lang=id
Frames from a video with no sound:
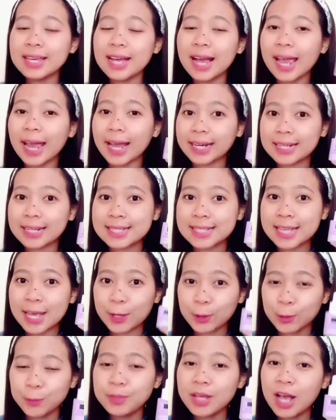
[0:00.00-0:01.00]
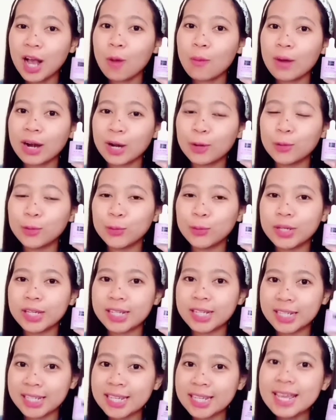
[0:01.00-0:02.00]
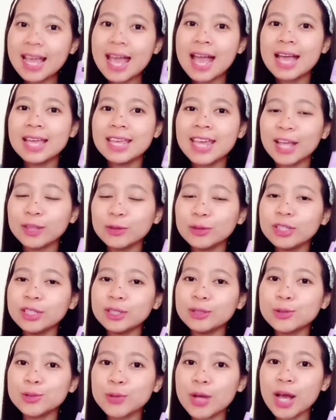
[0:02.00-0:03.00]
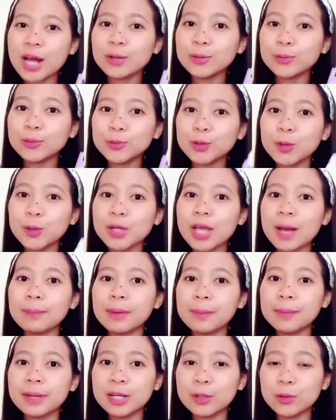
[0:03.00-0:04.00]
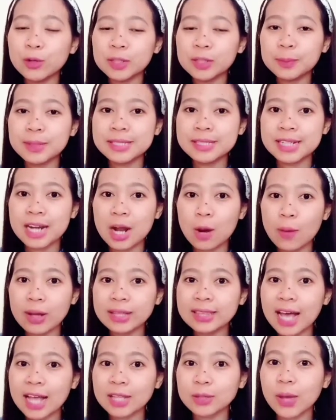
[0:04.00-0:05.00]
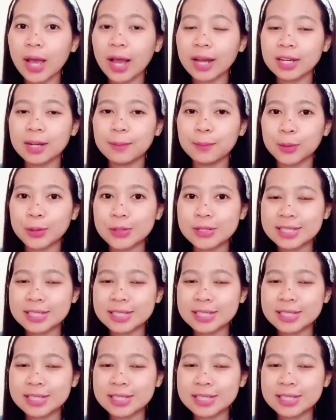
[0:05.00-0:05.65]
yang acne serum yang warna ungu ini, yaitu ditujukan untuk yang pemilik kulit berjerawat atau acne prone